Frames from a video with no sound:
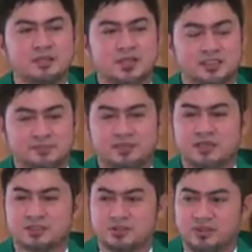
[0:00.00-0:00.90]

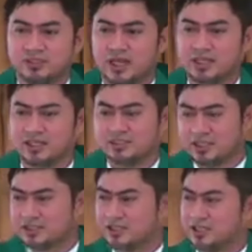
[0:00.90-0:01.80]
experience ko yun sa aking
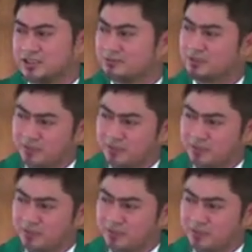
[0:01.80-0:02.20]
teacher, sabi ko,